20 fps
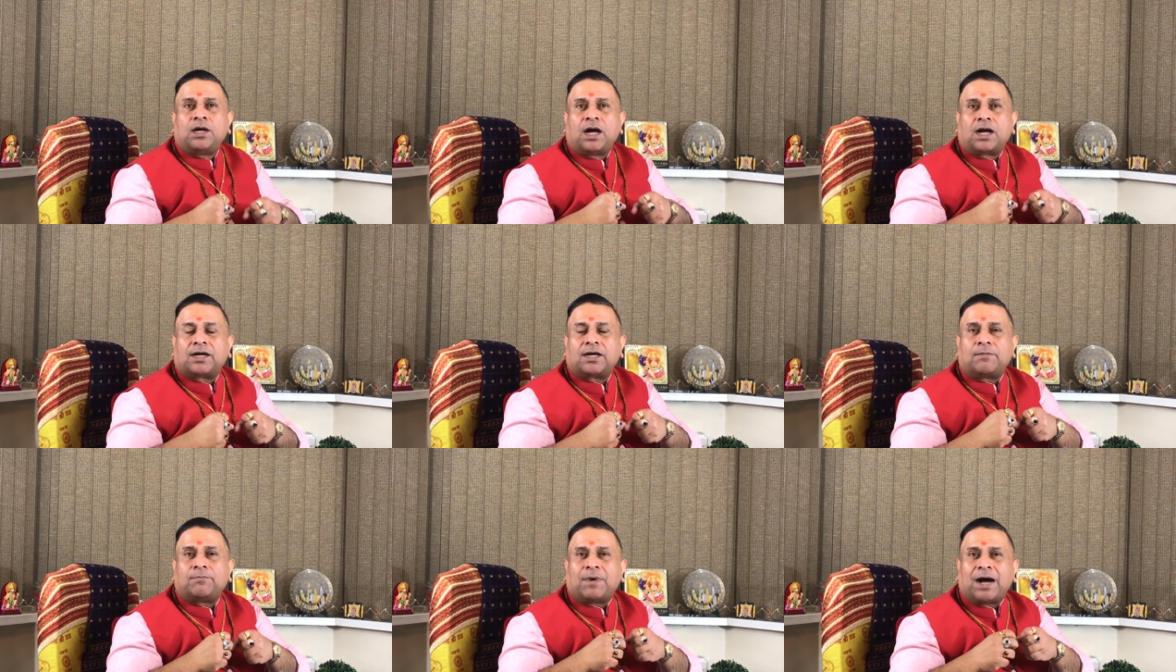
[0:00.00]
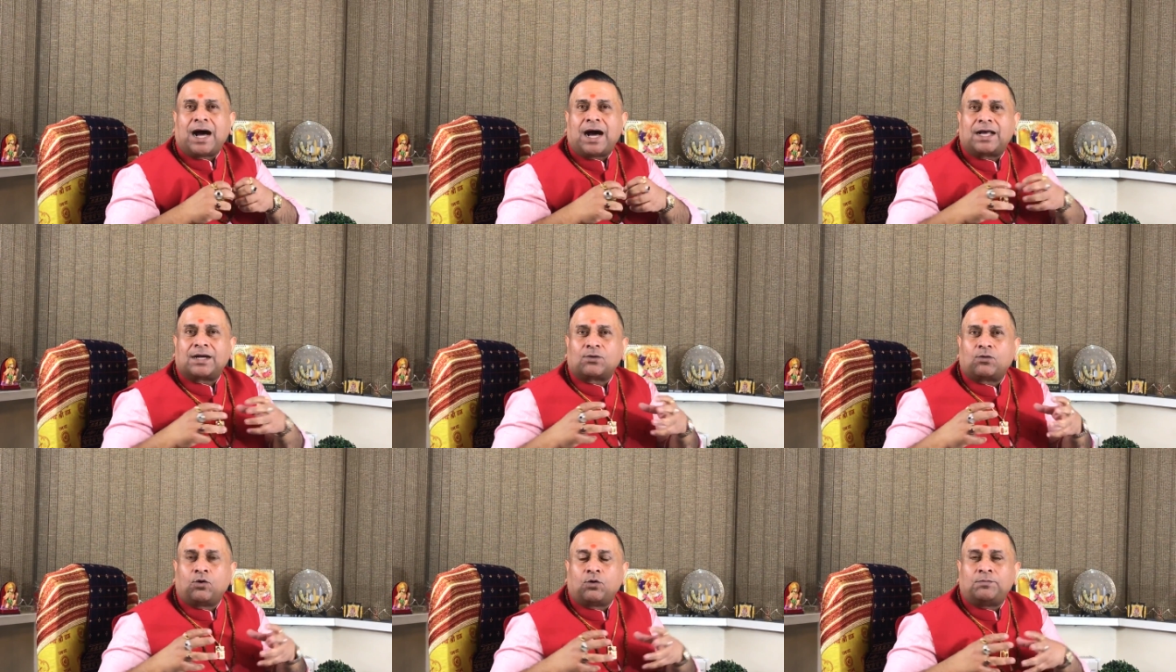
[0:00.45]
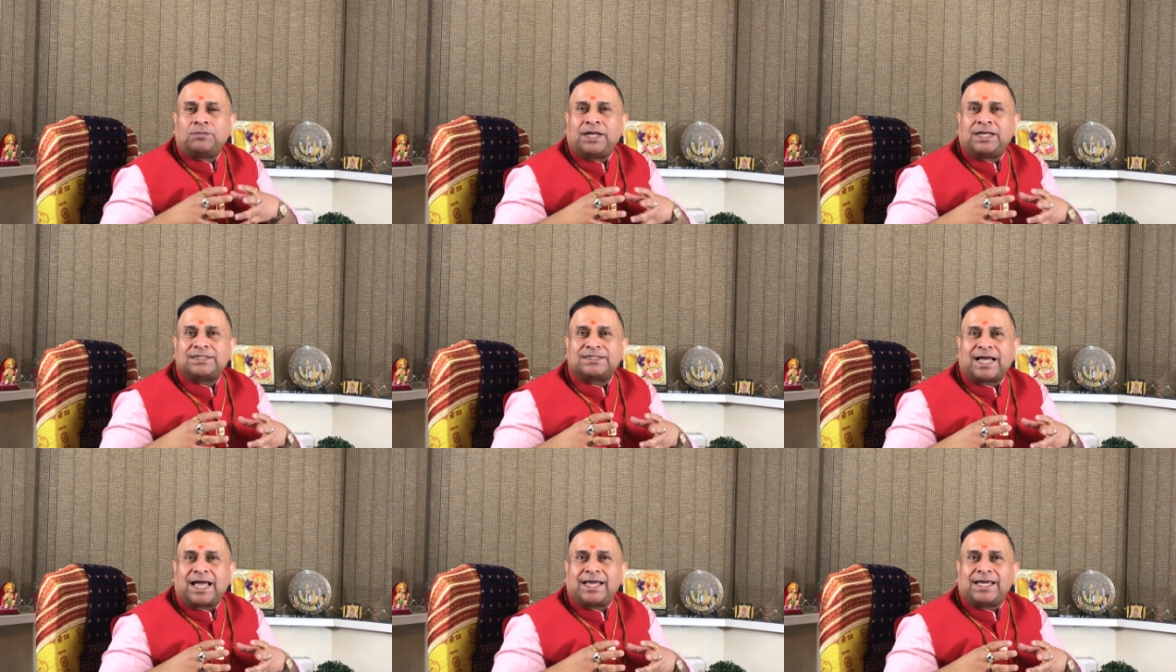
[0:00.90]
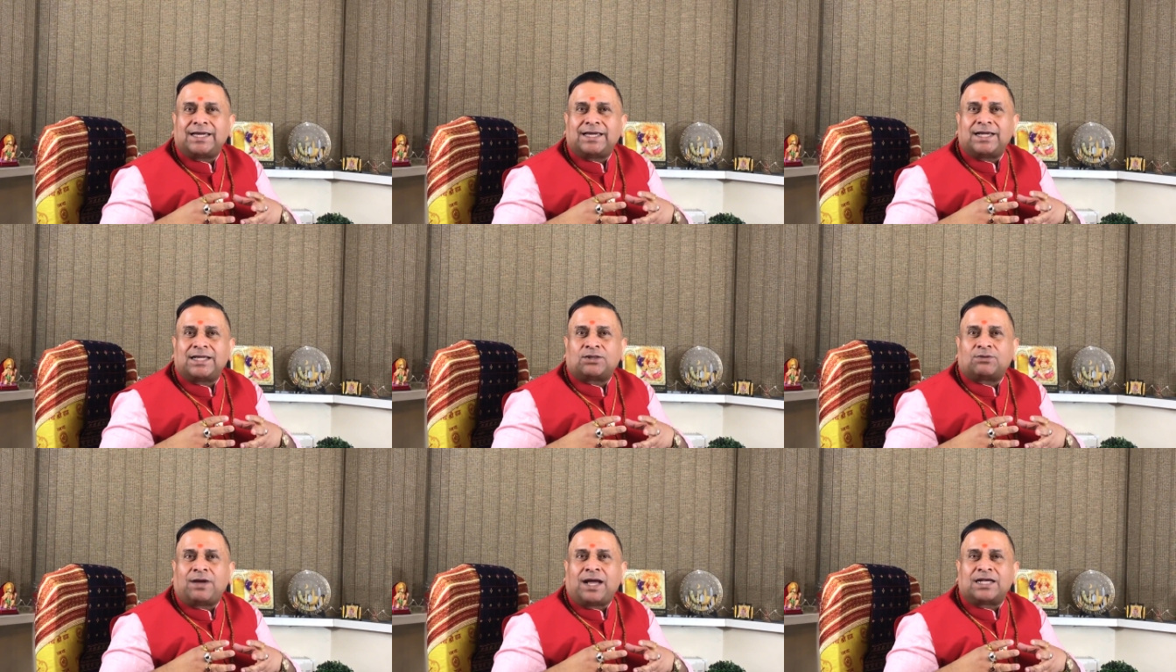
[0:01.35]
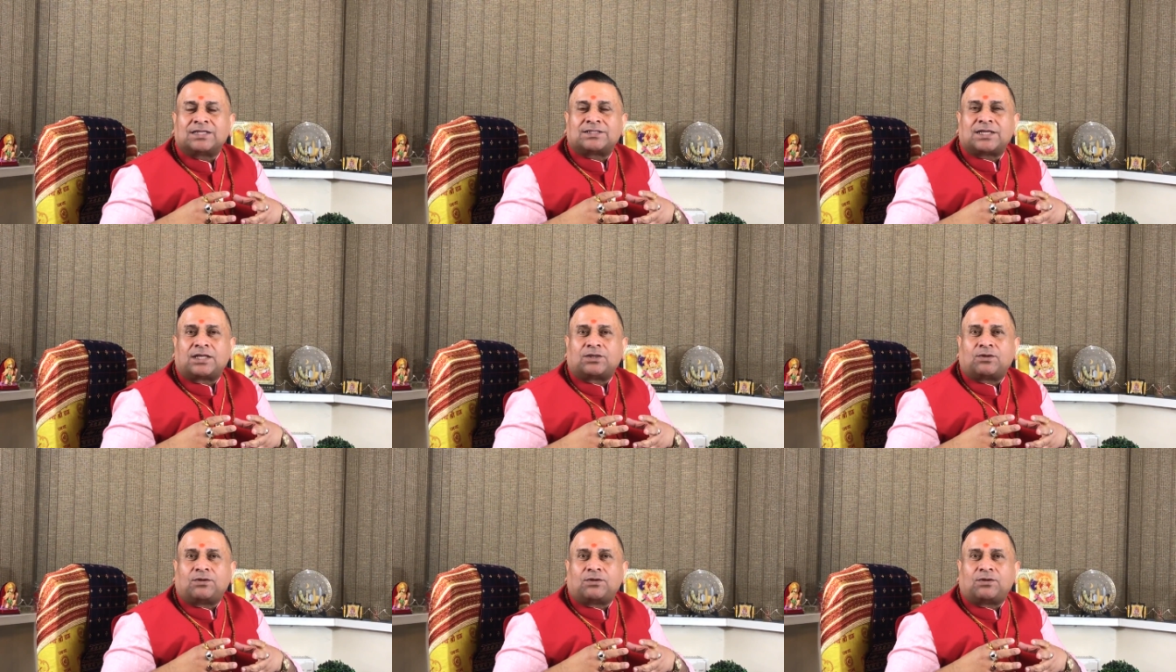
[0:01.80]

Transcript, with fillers: अगर बाहर घूमने जाएंगे तो ऐसा